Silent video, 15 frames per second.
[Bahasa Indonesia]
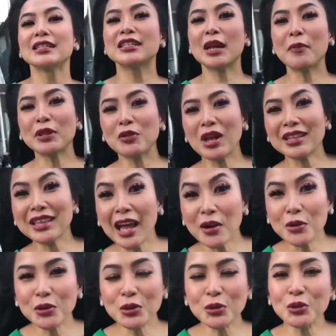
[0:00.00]
Selamat ulang
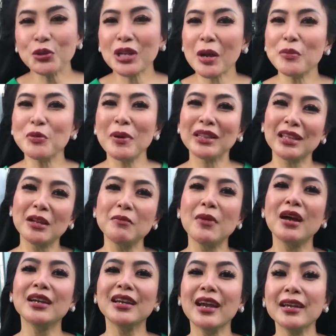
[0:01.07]
tahun untuk Kabupaten
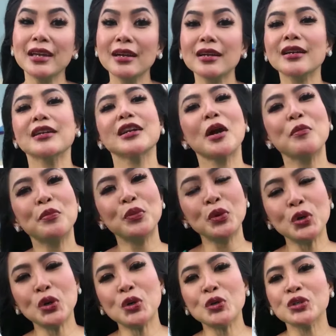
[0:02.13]
Banggai yang ke-60.
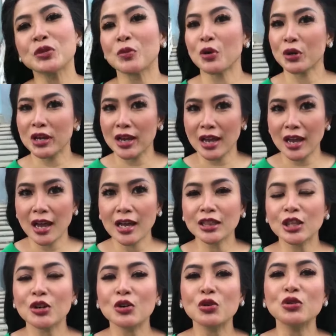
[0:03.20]
Semoga
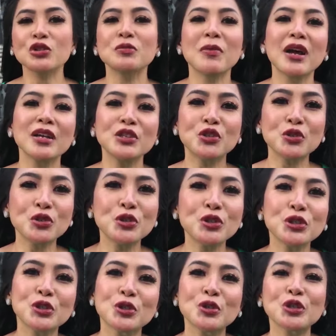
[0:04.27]
terus maju,
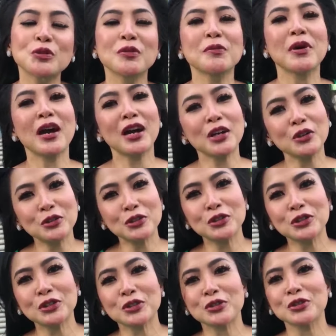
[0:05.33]
terus membangun,
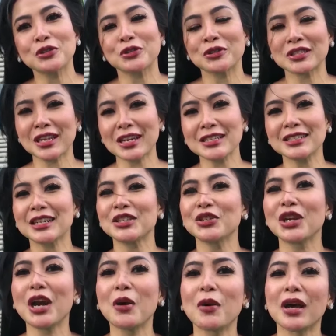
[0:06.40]
terus sukses, dan
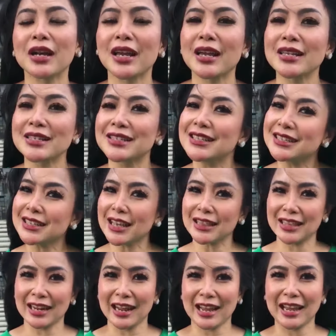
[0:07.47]
juga warganya
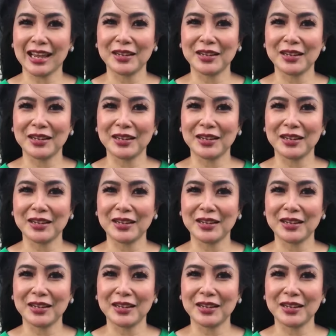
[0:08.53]
sejahtera.